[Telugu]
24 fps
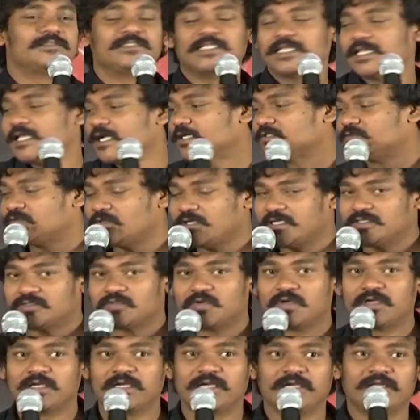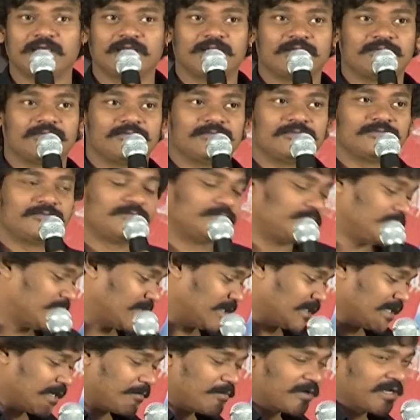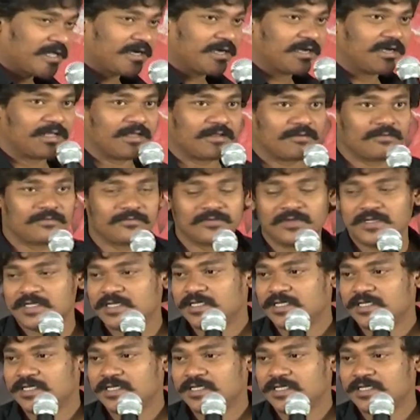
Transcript: ఇందాక సురేష్ కొండరెడ్డి గారు మన రమణారెడ్డి గారు